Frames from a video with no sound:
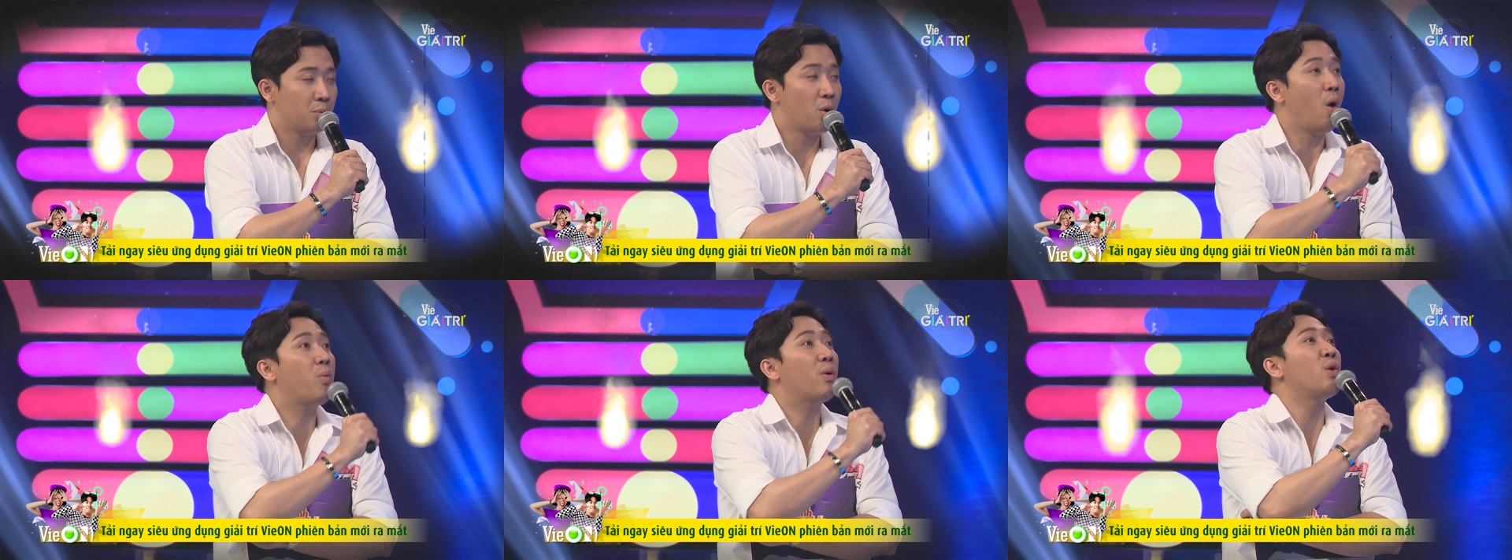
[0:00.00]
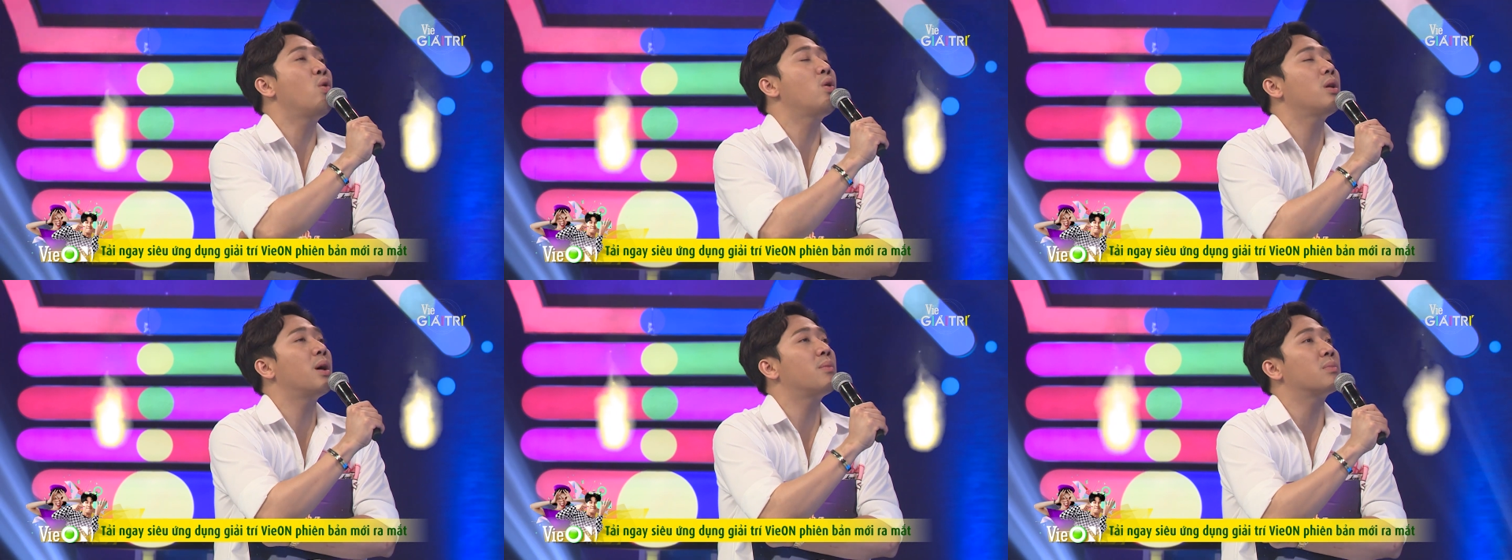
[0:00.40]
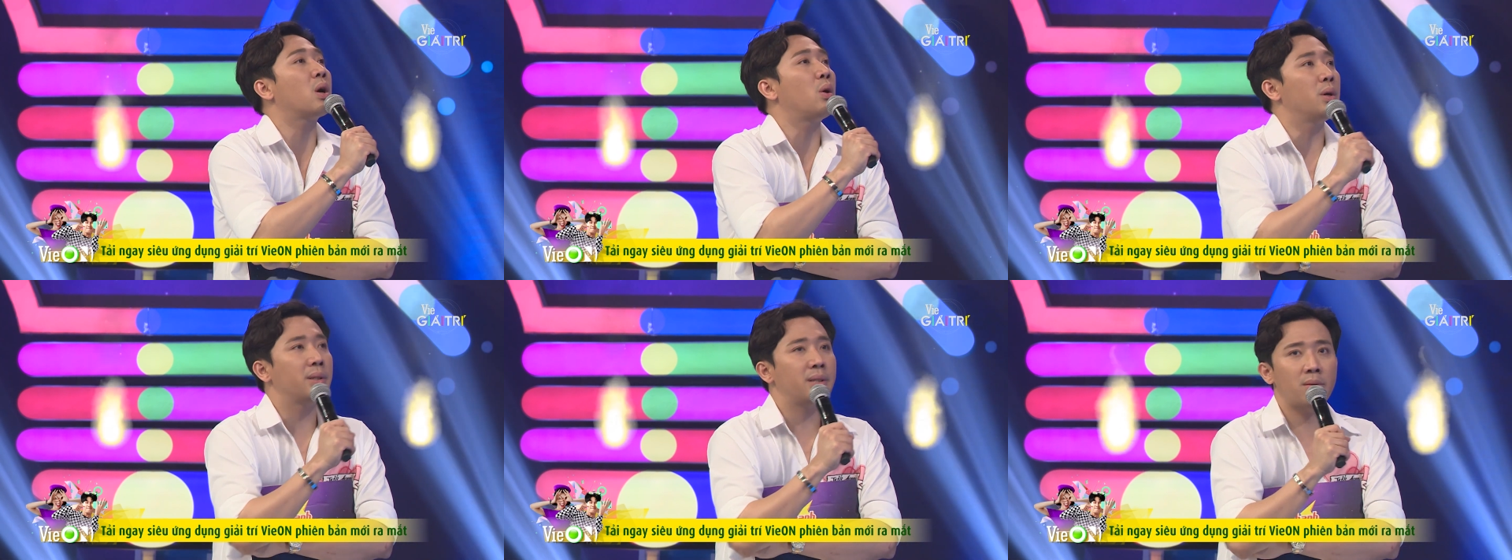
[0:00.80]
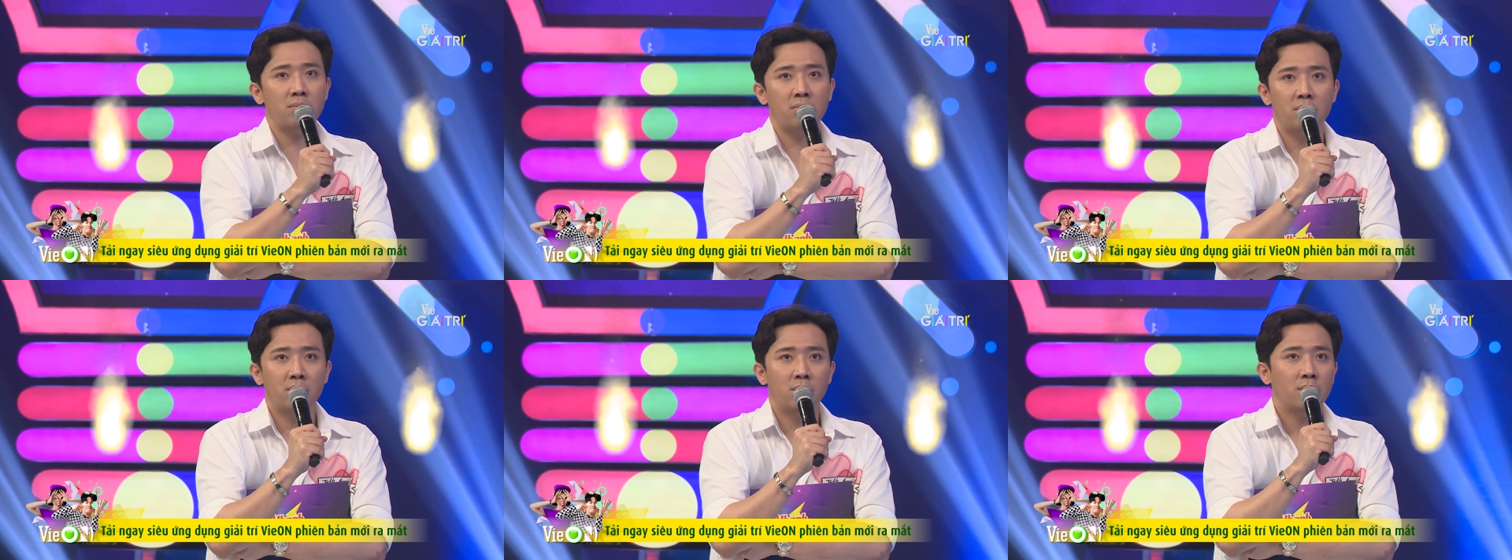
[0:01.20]
Đốt cái đuốc lên coi
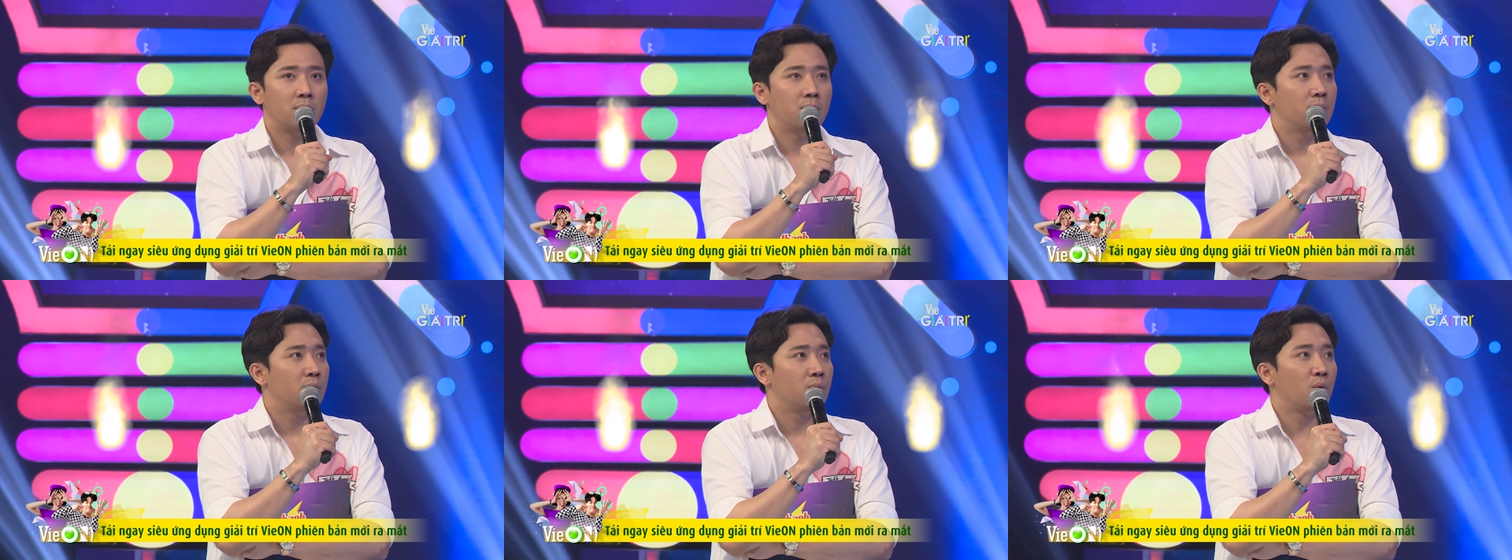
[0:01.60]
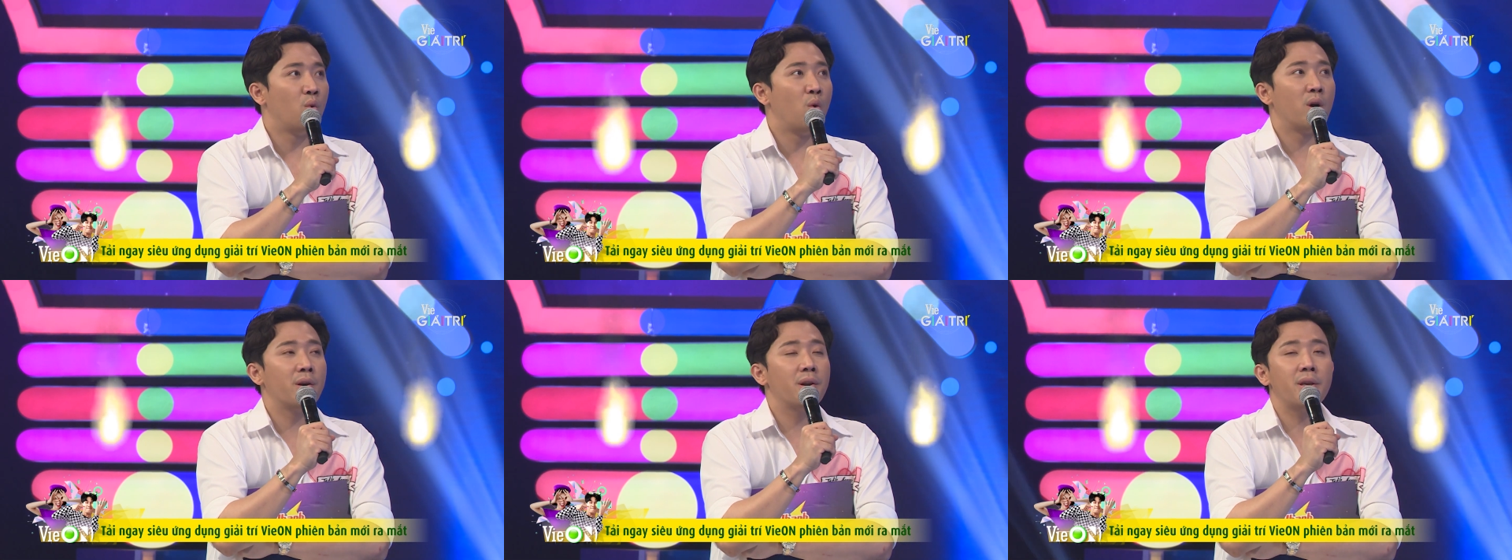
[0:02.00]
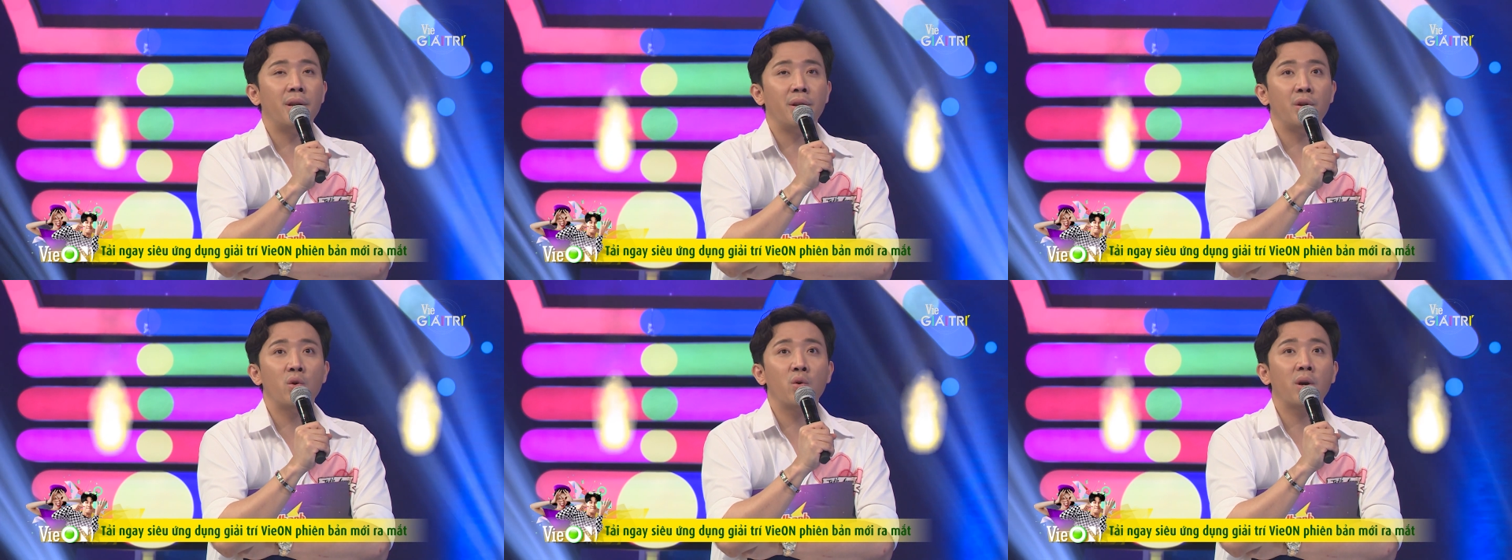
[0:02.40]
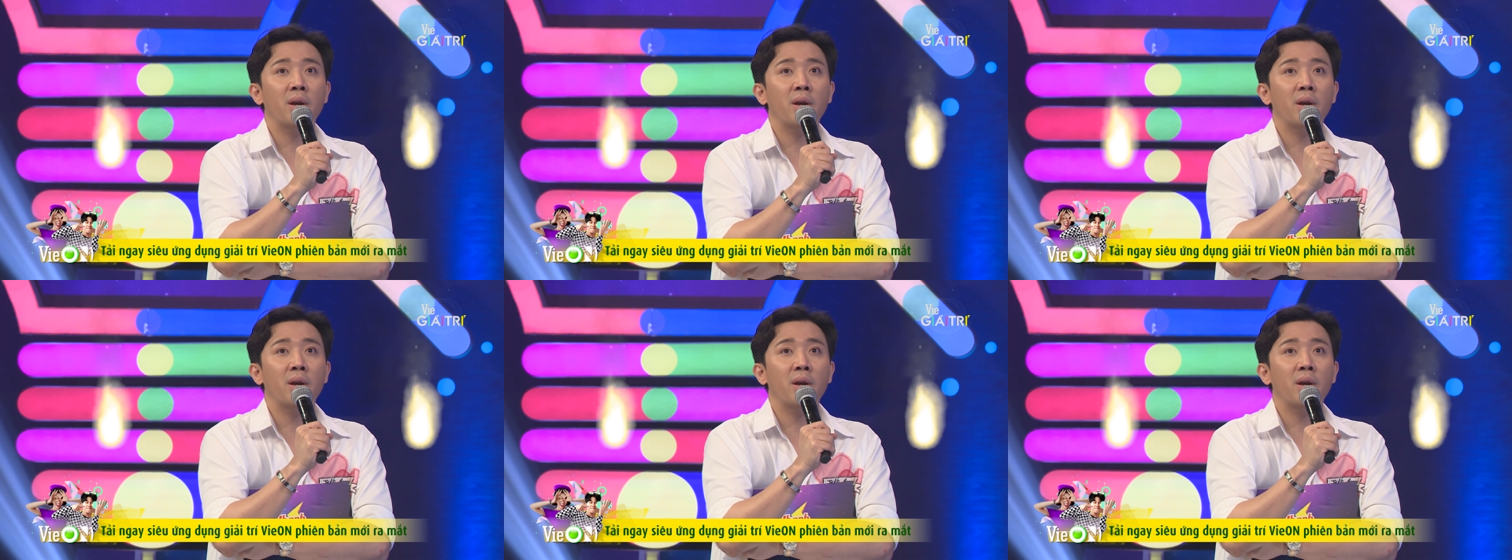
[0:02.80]
xong, Quân nó nhìn vô